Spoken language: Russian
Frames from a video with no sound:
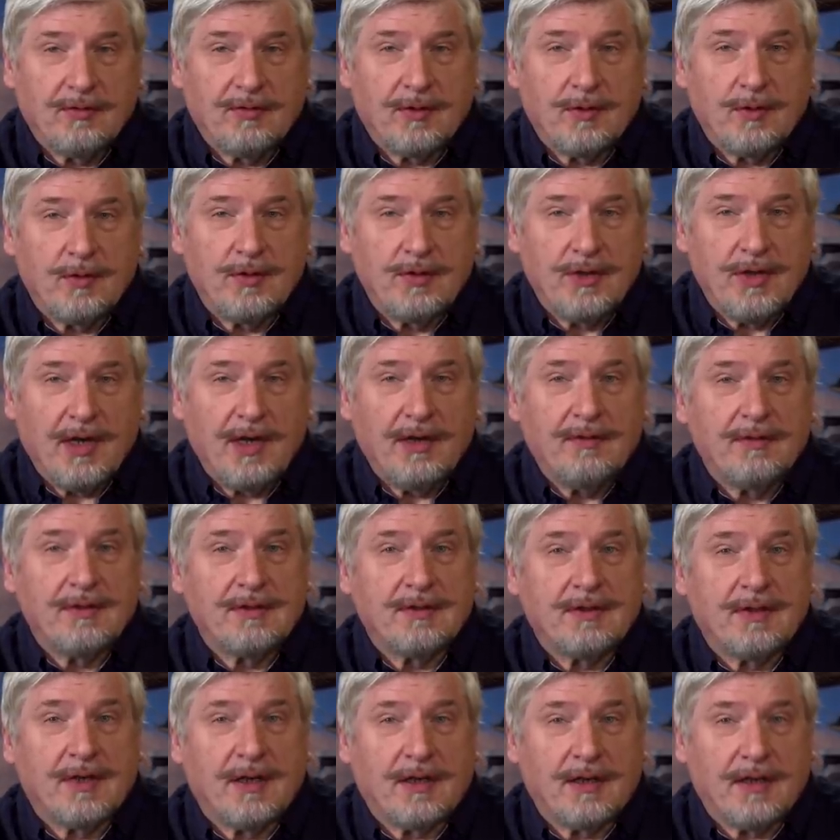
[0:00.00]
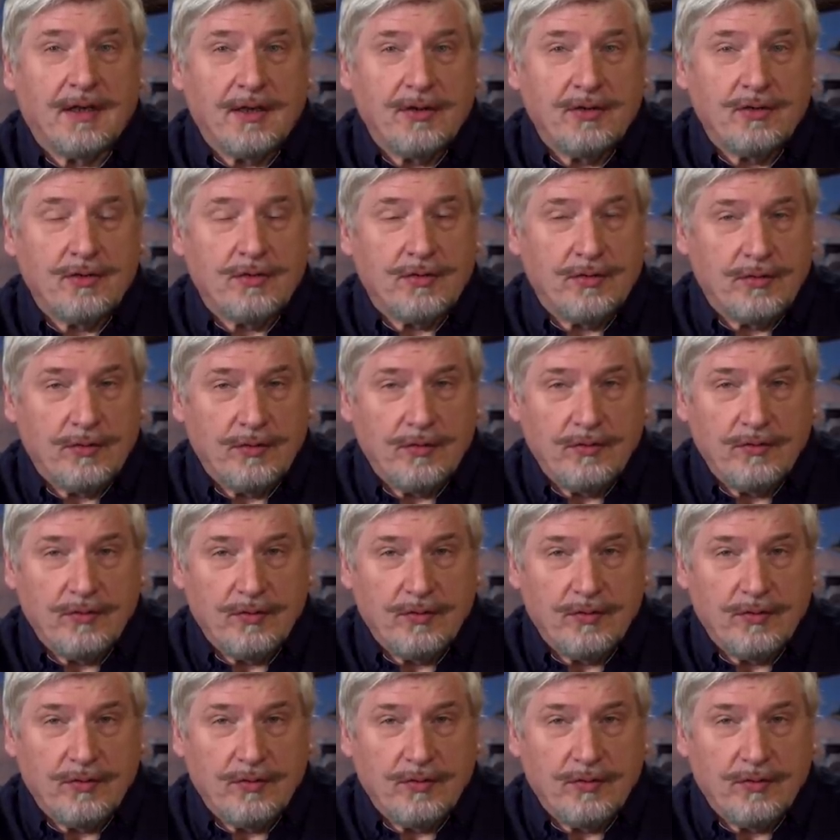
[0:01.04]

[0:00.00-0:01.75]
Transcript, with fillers: включая высококачественную